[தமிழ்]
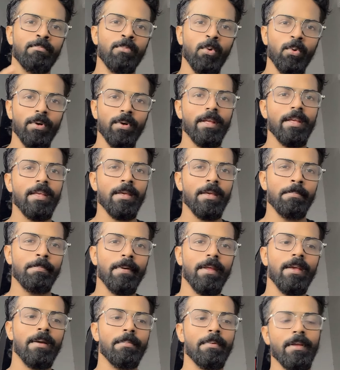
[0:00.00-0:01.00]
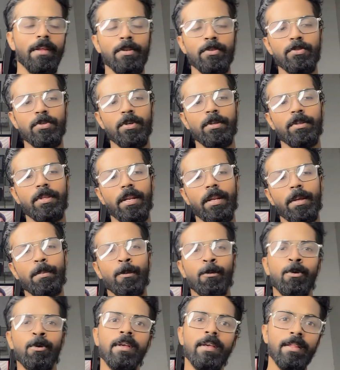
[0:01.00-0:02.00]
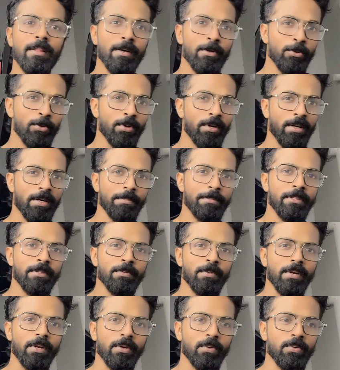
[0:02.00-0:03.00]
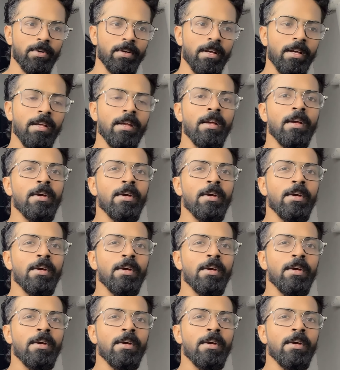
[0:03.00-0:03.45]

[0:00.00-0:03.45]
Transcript: பொண்டிங் எப்படி அப்படின்னு சொல்லி தெரியும் அவங்களுக்கு ஏதாவது ஒரு ஆபத்து வரக்குள்ள